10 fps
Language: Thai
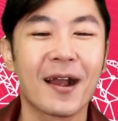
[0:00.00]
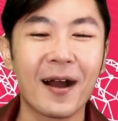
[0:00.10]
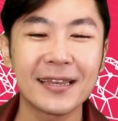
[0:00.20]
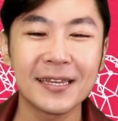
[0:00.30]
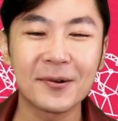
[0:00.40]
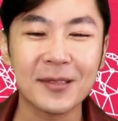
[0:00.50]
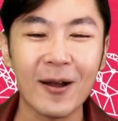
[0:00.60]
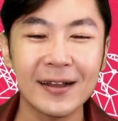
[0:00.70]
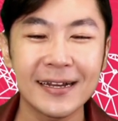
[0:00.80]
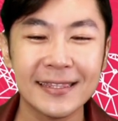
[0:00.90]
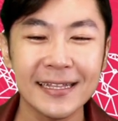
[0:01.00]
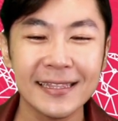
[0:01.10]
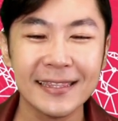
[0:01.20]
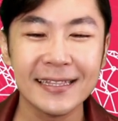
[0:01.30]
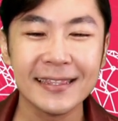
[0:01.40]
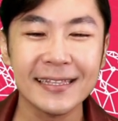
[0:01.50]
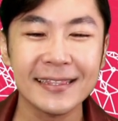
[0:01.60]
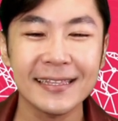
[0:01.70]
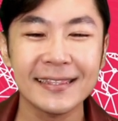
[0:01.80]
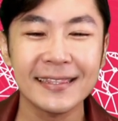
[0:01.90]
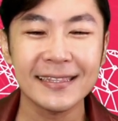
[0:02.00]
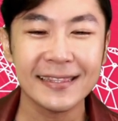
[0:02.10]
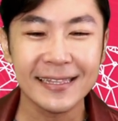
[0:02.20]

ข้อที่ถูกต้องคือตึ๊ดตึ๊ดตึ๊ดตึ๊ดตึ๊ด